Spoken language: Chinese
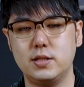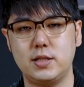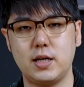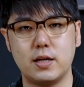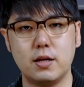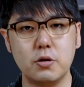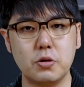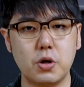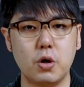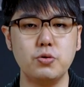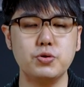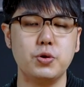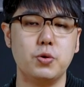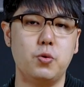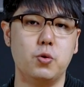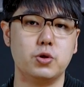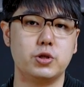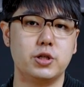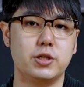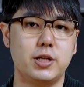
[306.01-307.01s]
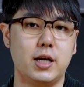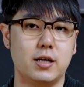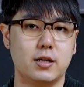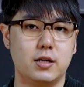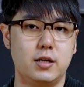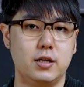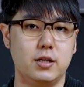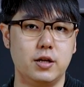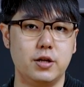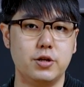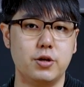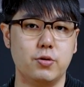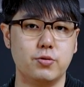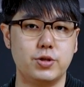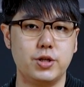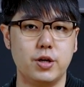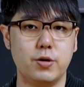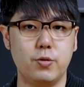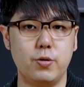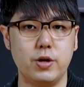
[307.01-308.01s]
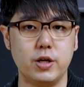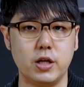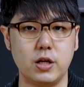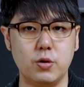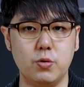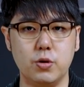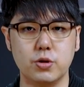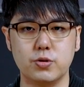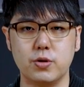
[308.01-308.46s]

讲到高雄火车站，可能有些人会疑惑